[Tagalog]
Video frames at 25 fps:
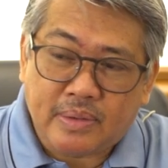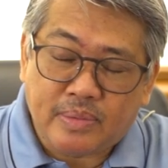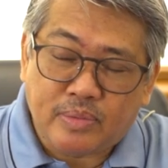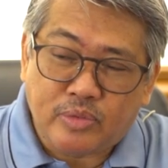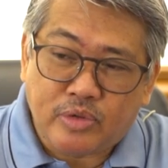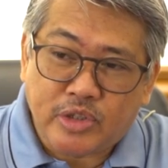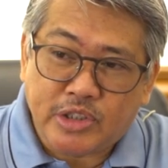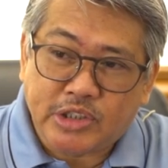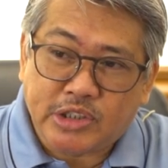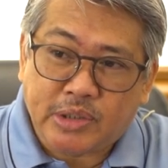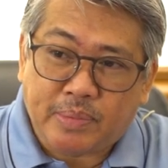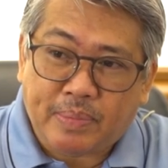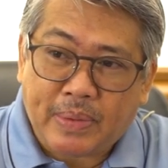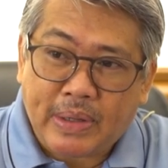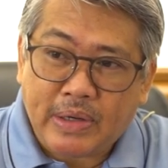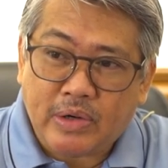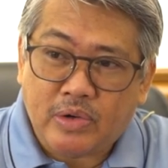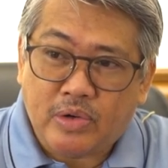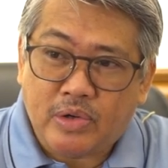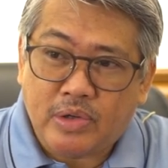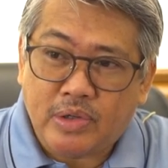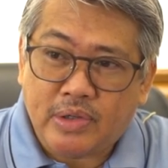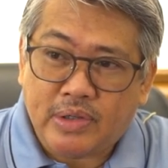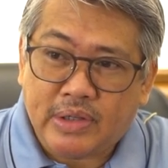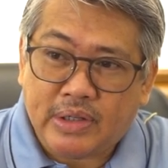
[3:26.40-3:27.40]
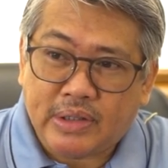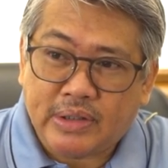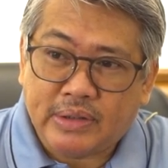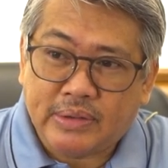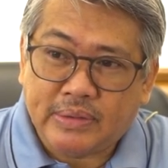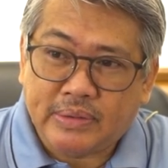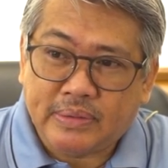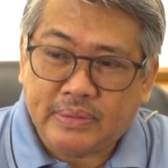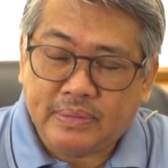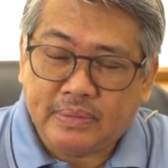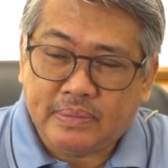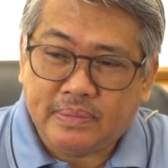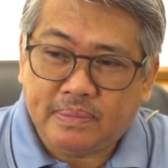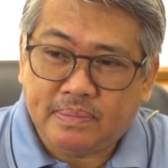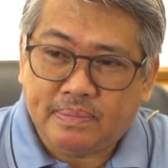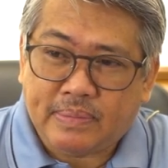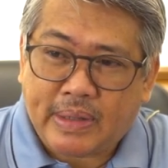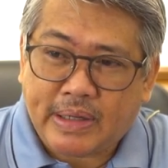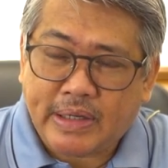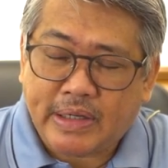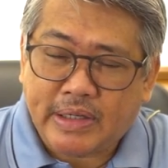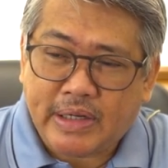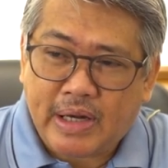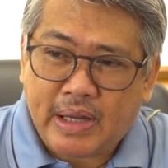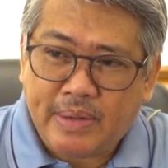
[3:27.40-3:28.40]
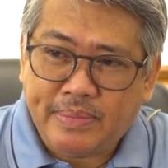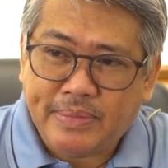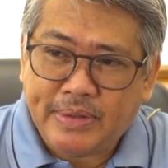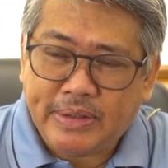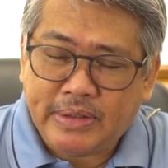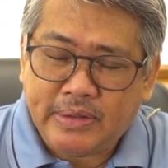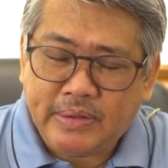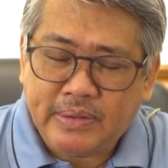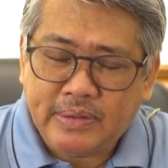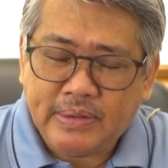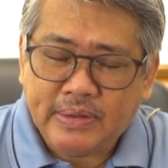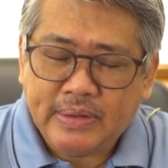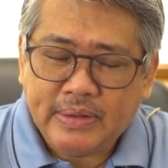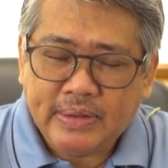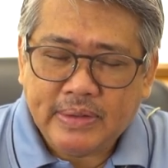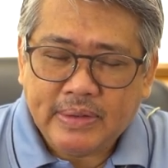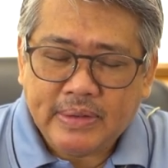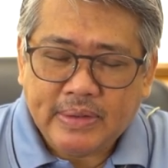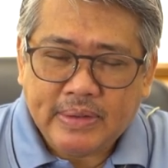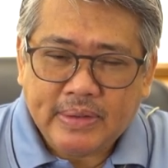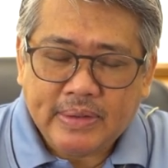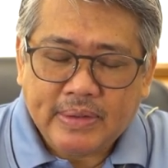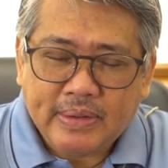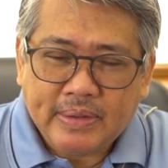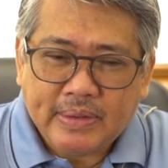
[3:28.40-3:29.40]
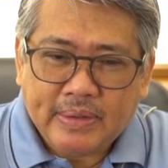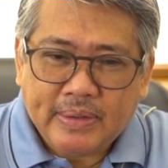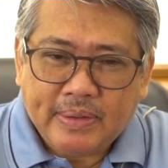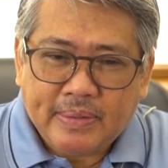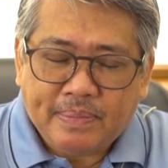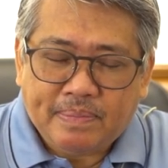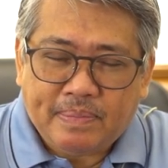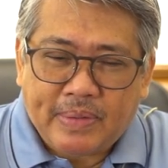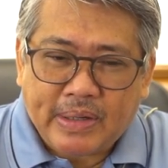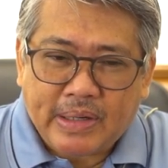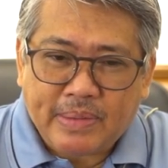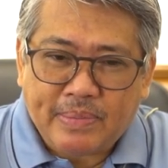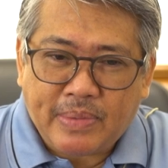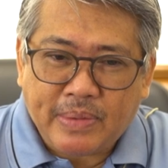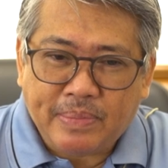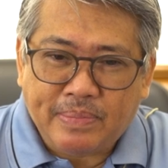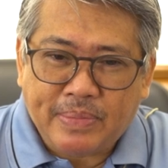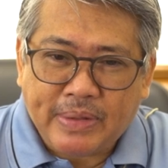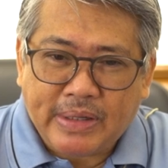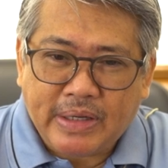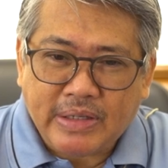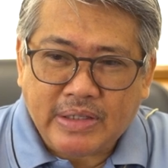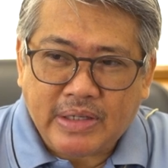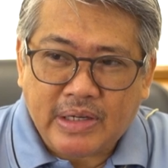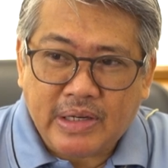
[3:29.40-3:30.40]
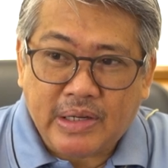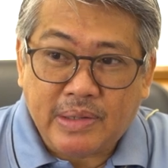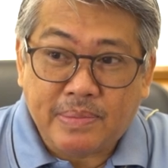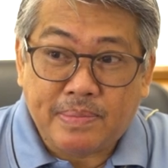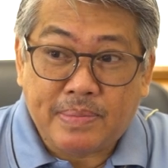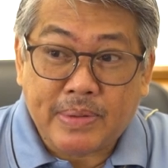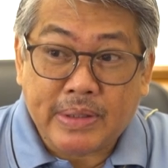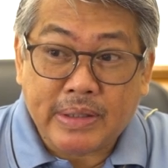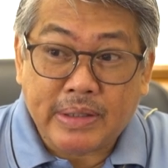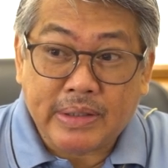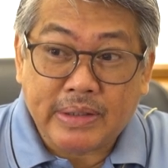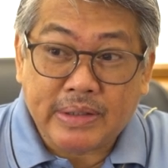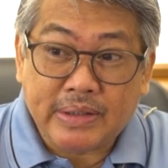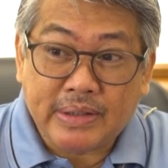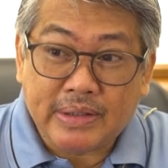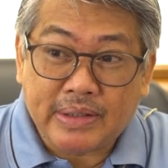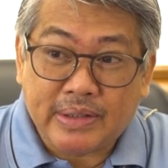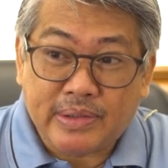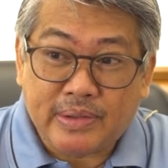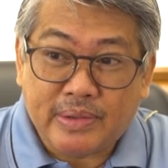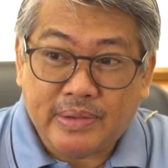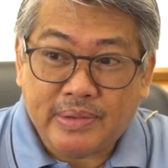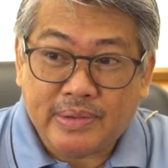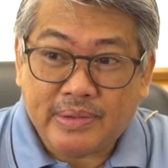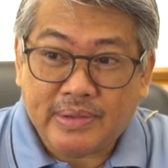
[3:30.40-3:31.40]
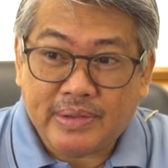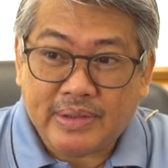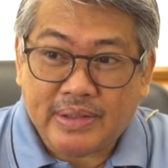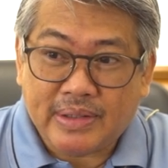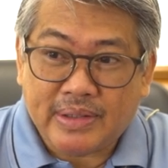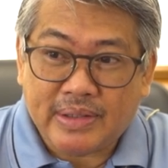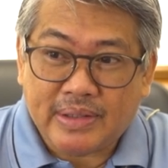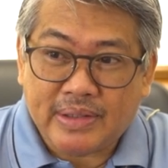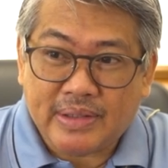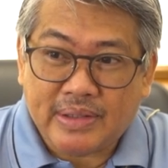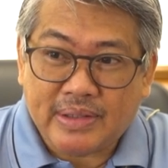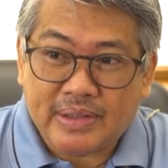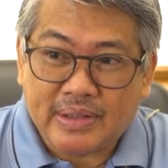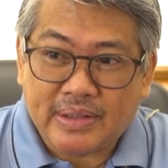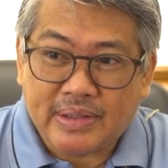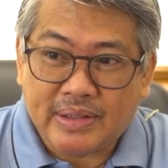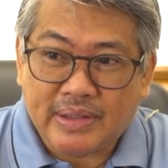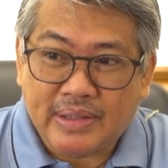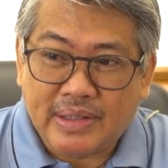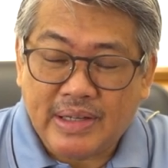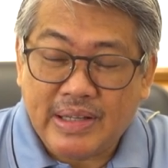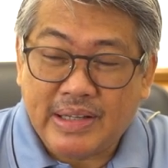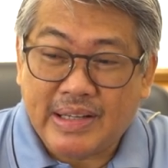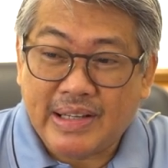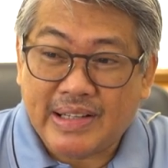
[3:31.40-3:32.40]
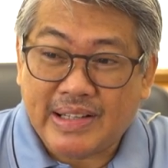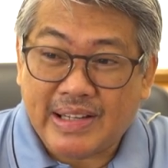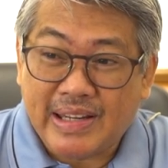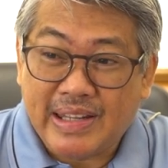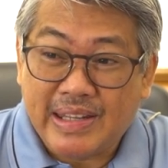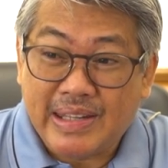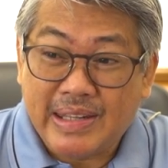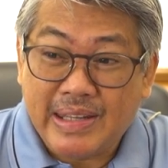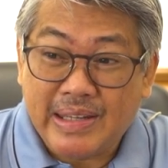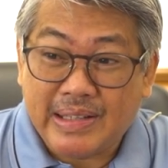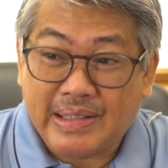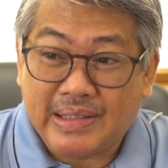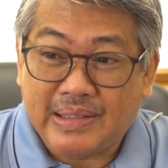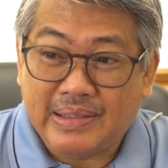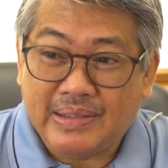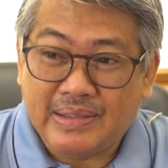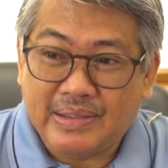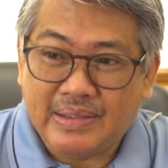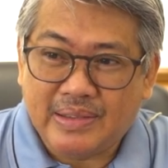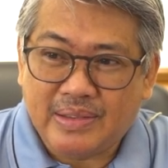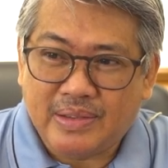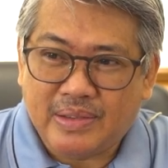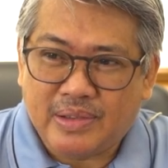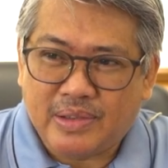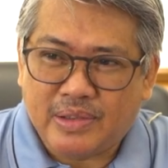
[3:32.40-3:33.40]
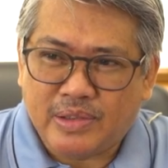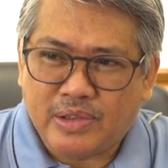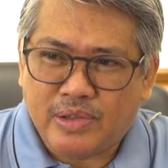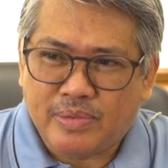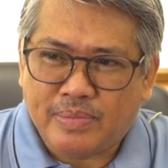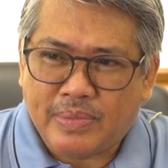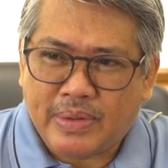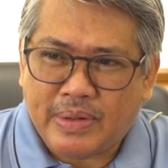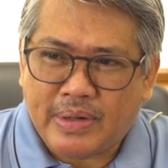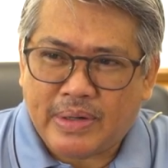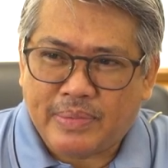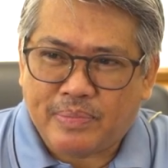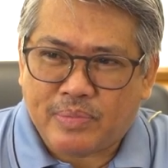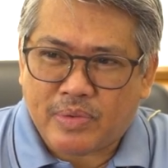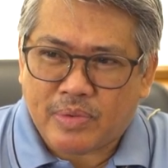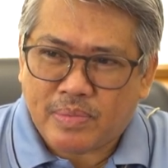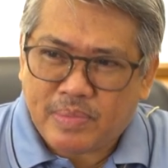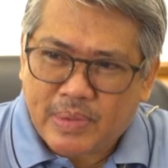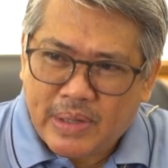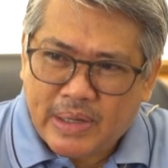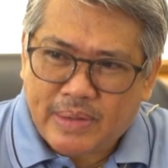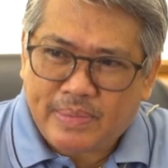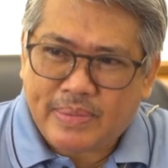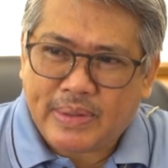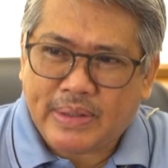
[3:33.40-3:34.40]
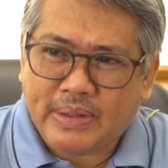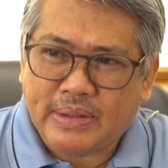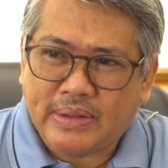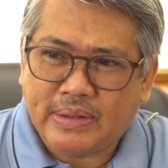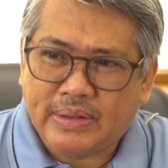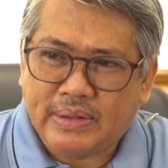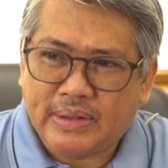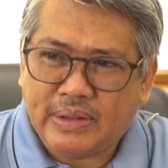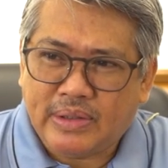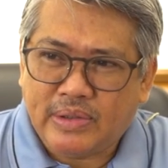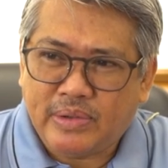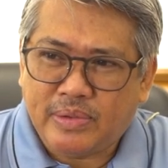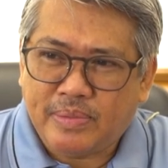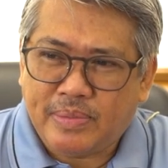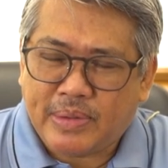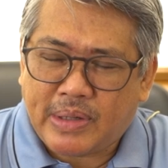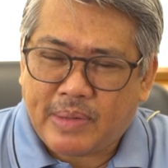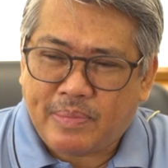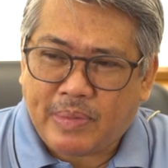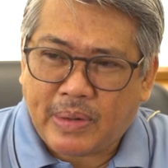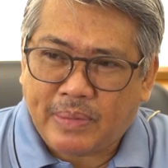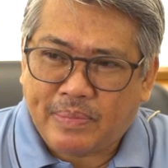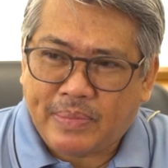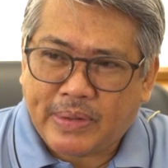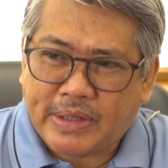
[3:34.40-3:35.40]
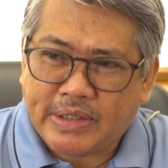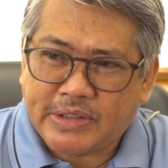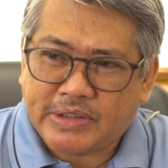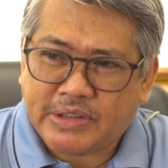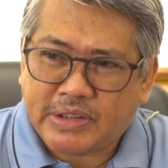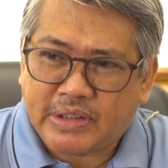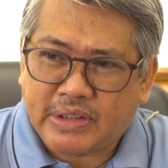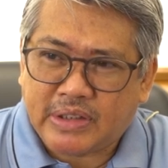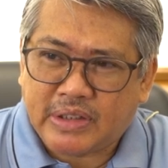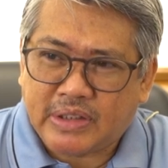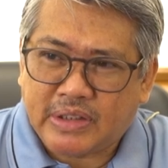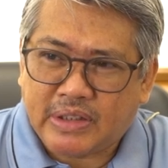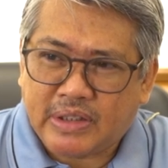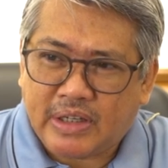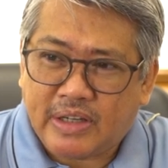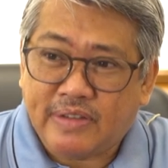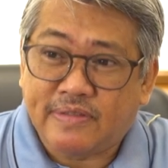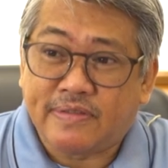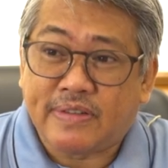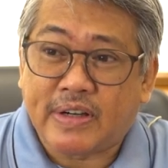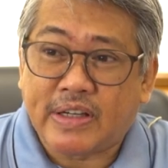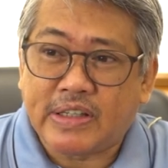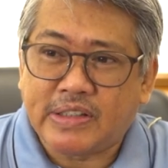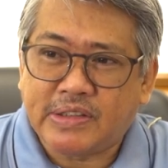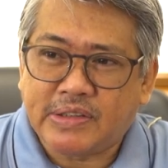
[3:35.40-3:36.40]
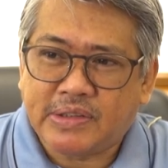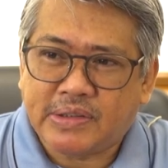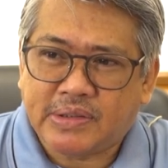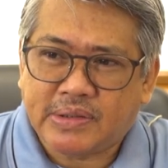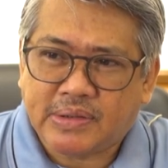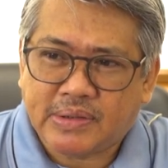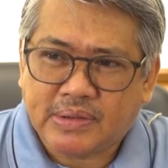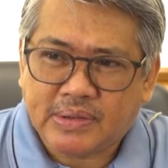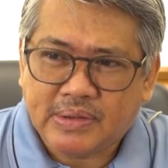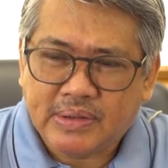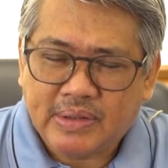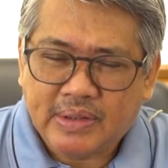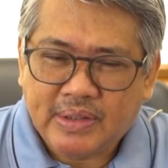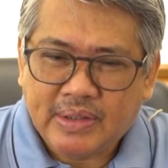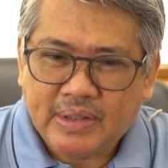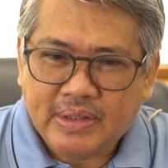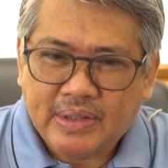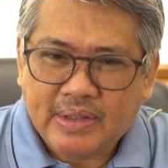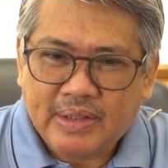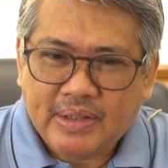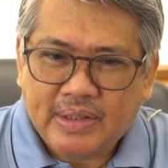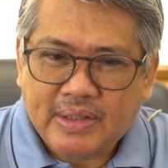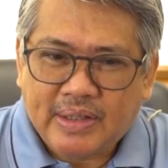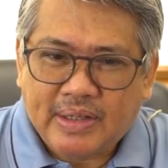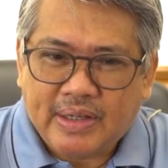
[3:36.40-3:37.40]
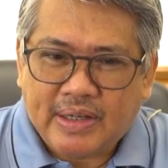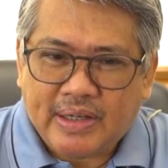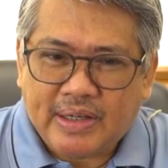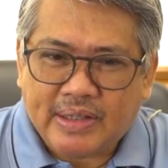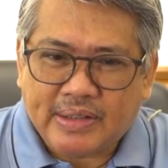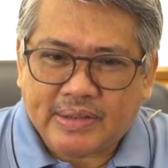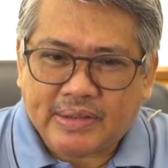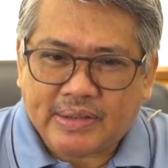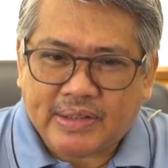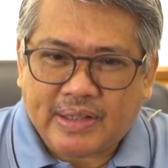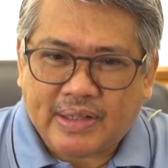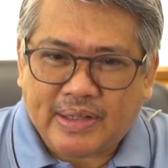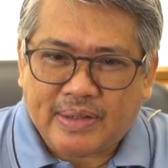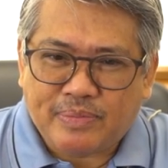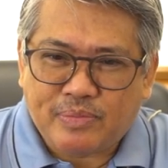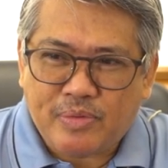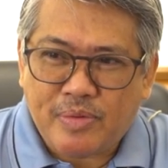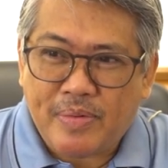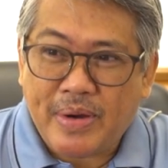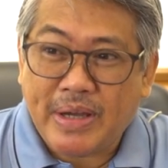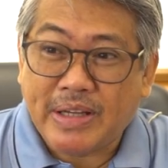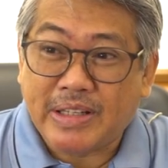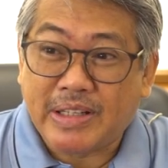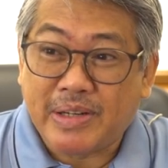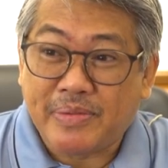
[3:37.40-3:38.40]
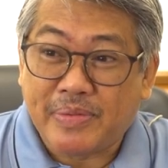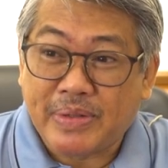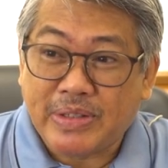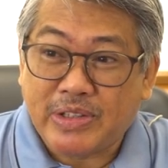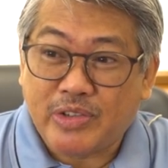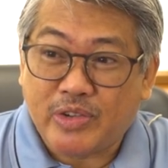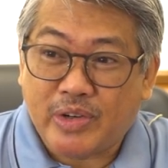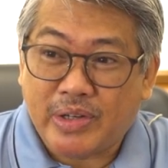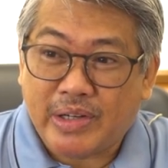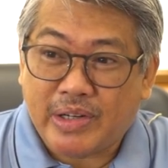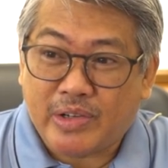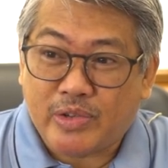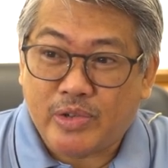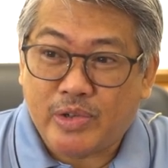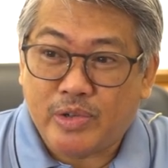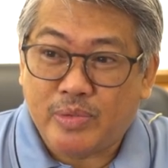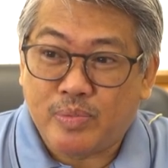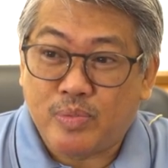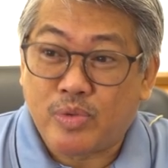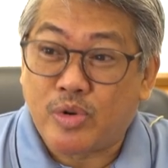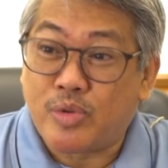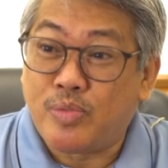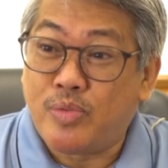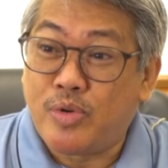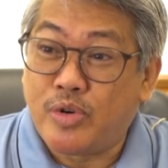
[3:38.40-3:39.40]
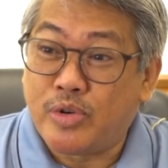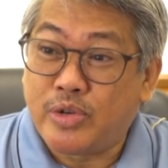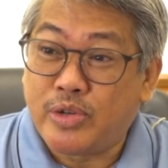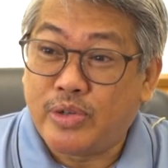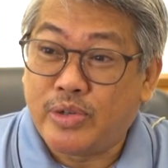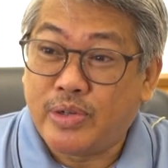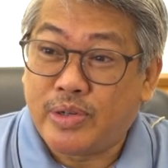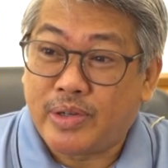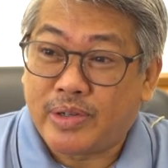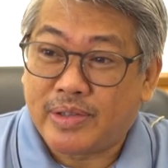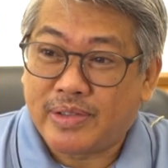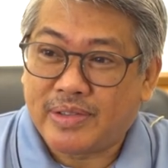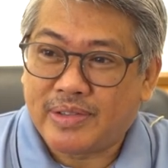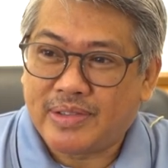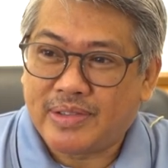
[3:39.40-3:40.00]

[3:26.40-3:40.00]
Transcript: municipal hall ng bayan namin para magbigay ng libreng ano uh, legal clinic o yung mga problemang ano makapagbigay siya ng advice at uh, pumayag naman yung anak ko pro bono